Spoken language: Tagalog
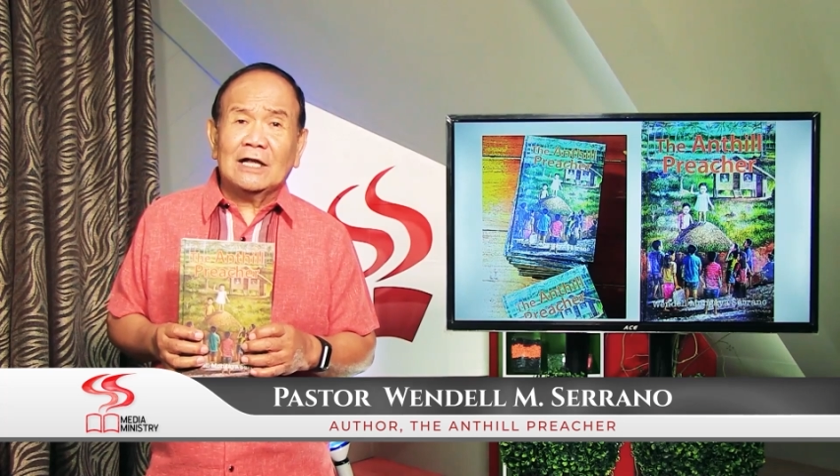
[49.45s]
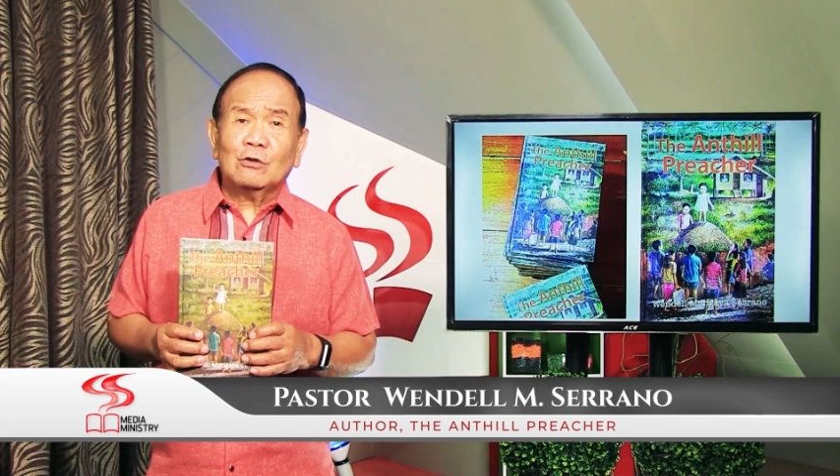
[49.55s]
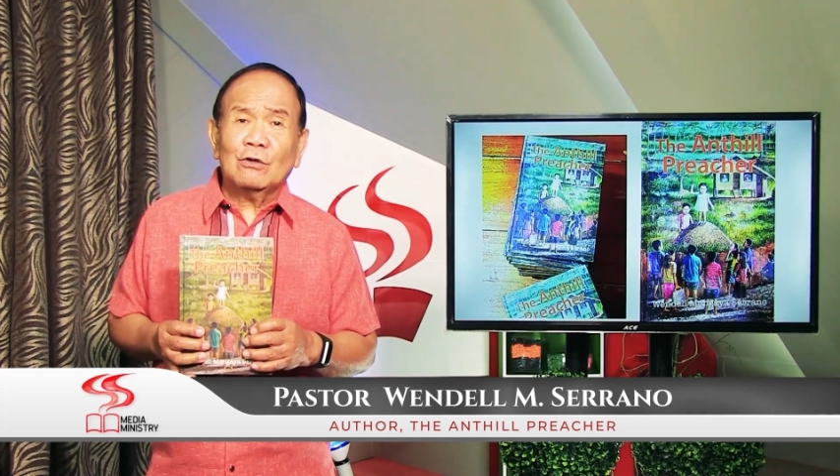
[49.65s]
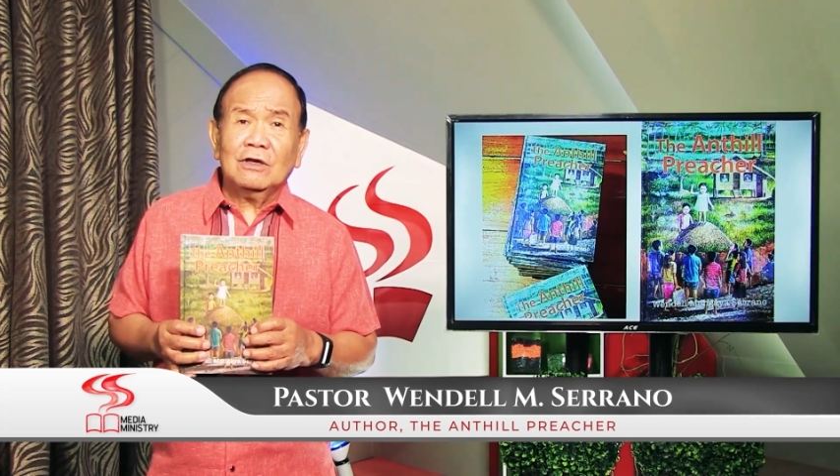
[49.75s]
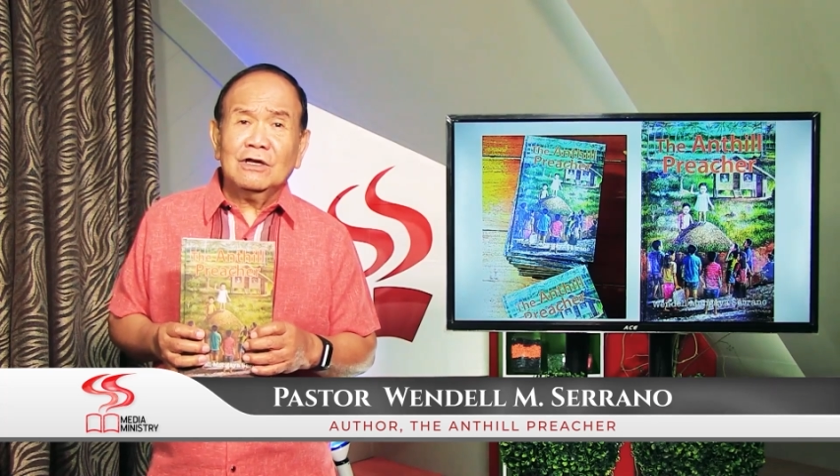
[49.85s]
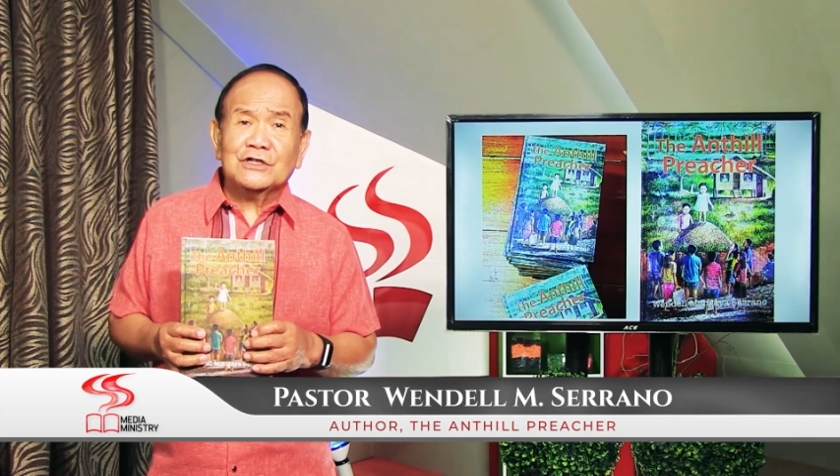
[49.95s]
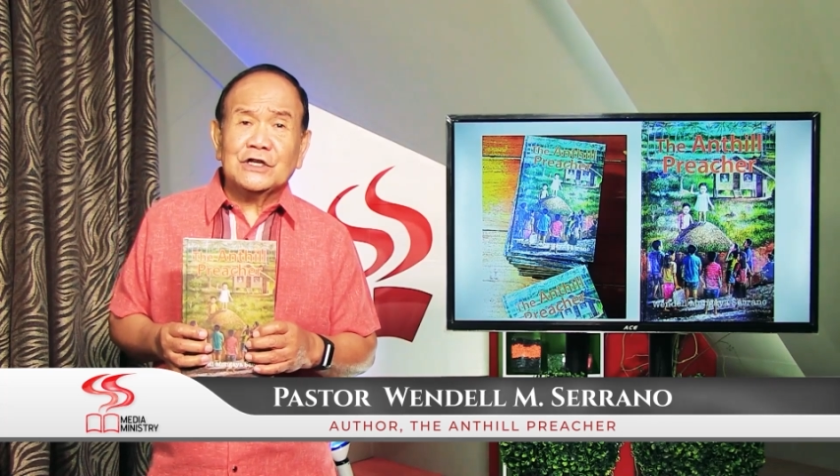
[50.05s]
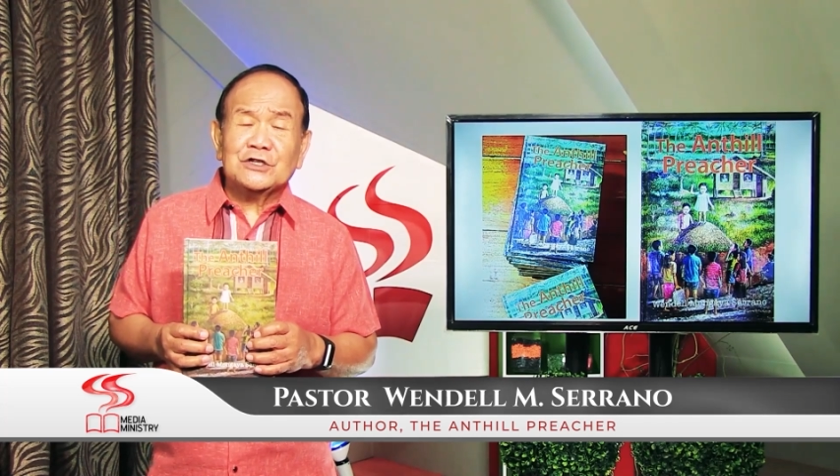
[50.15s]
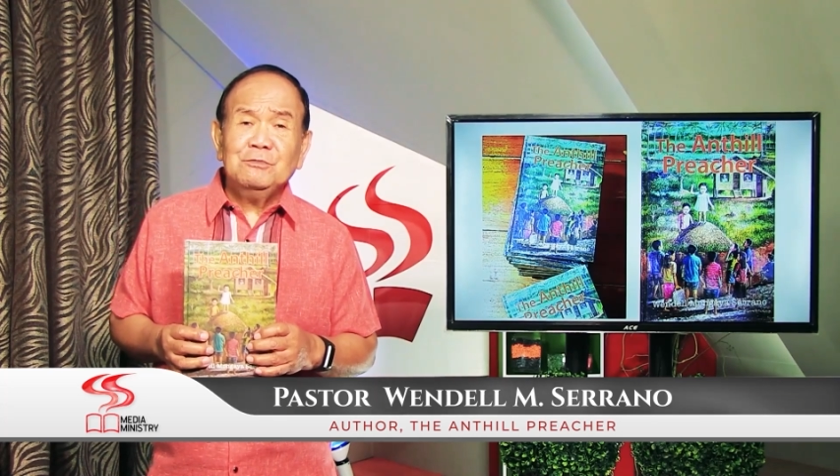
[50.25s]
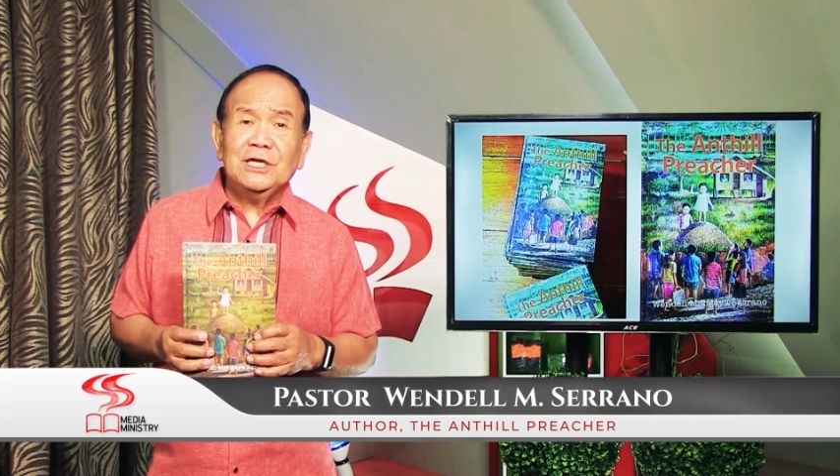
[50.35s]
atong
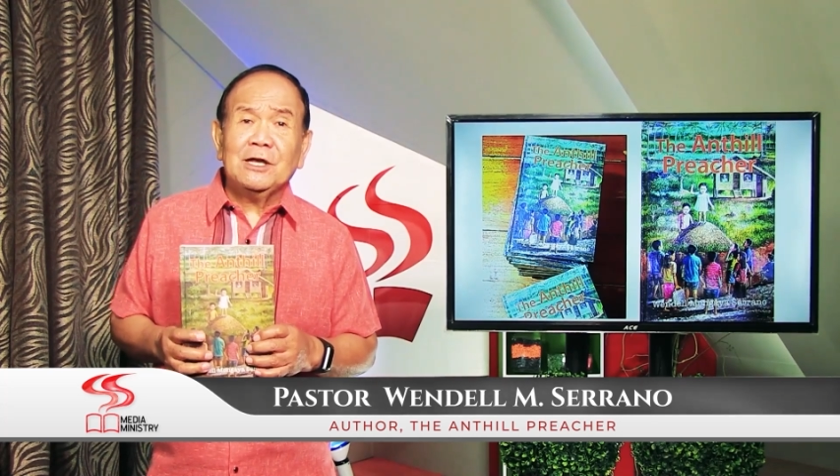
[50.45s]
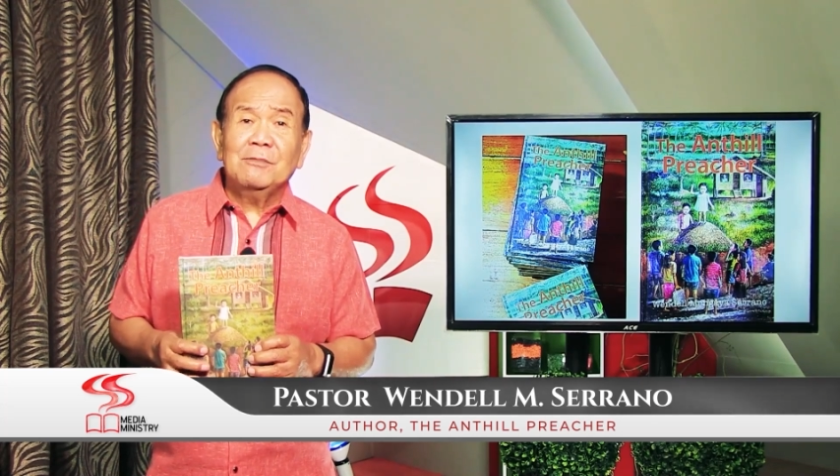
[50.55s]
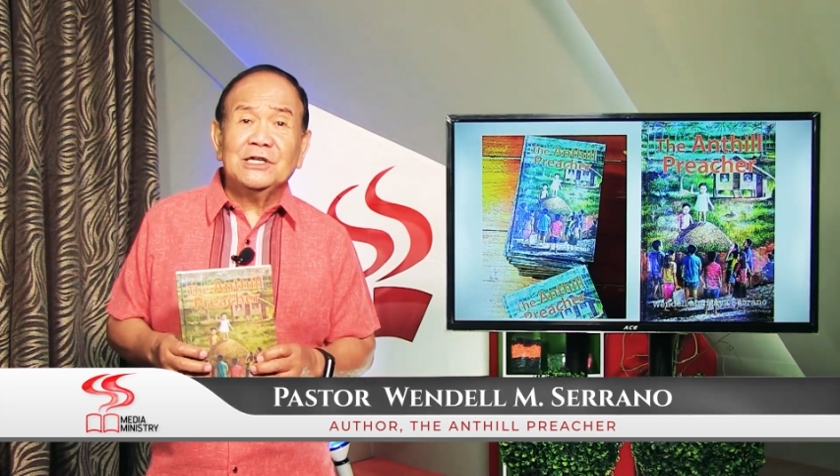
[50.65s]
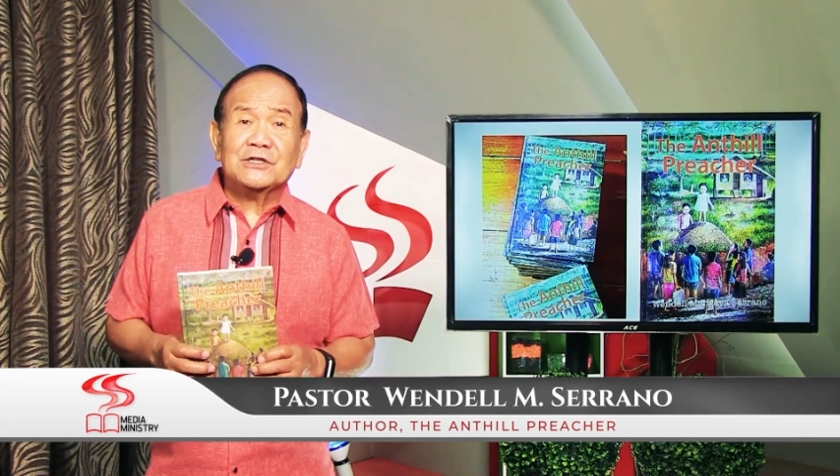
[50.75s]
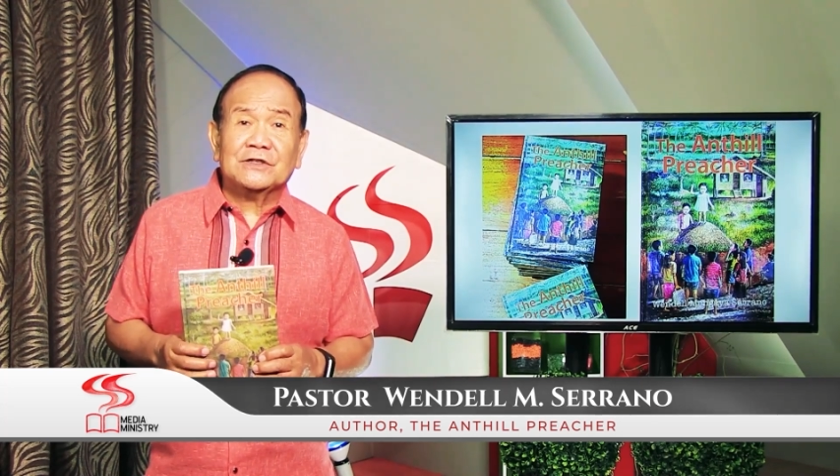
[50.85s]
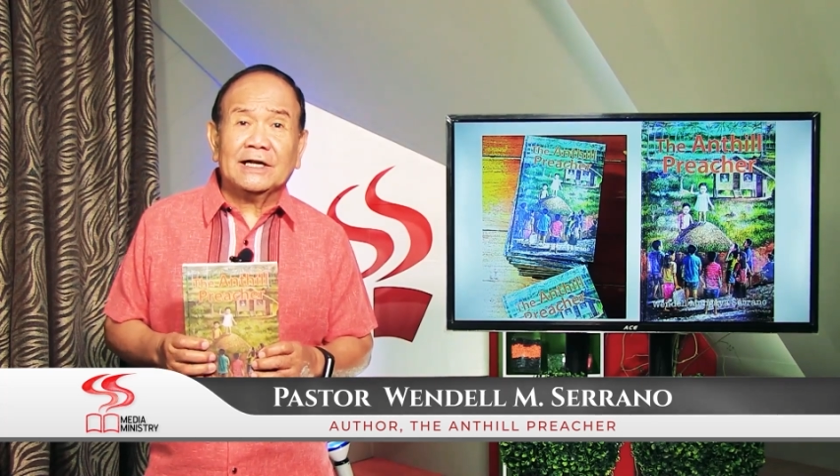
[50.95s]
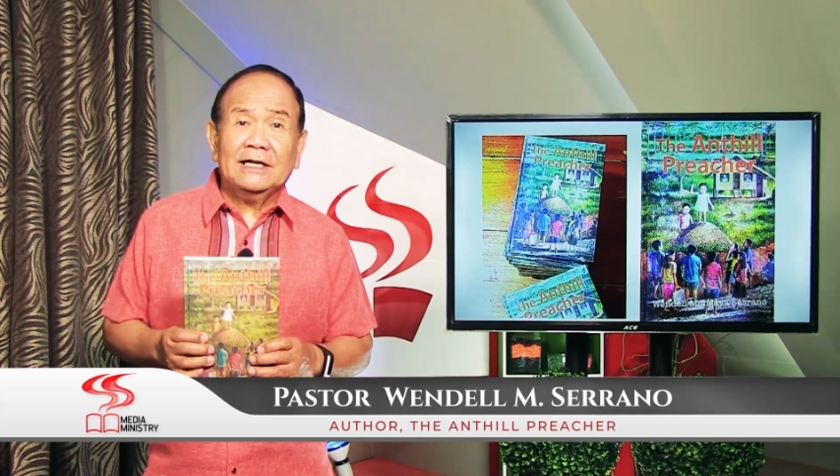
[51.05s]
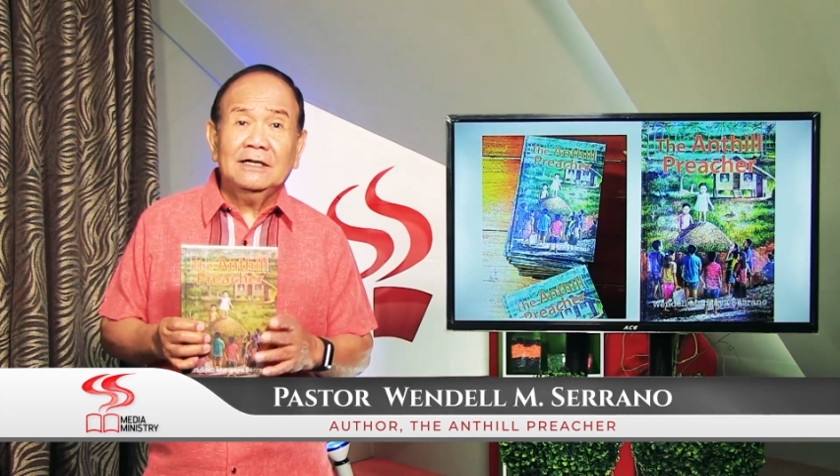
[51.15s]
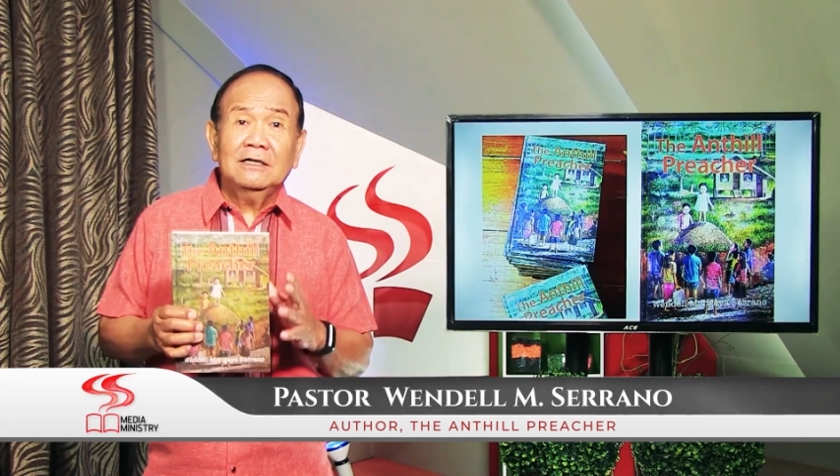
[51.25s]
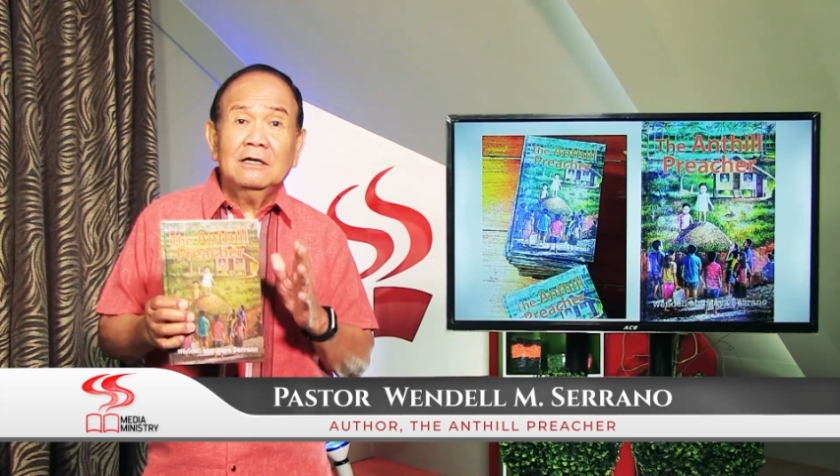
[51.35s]
ACS Media
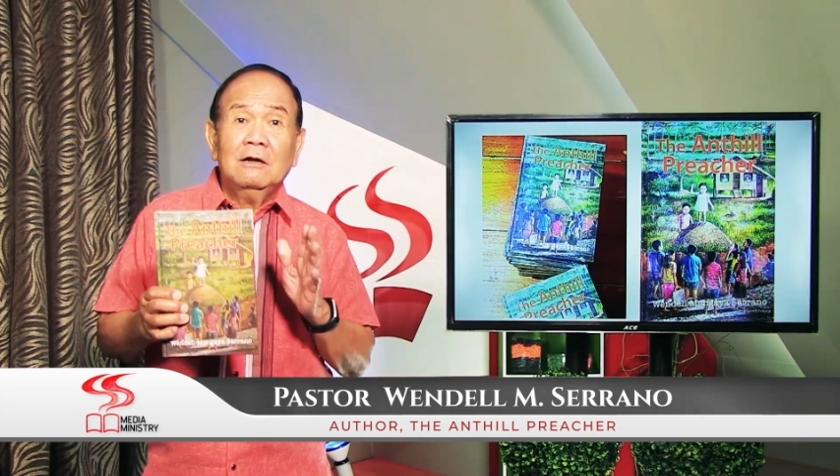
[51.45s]
Ministry,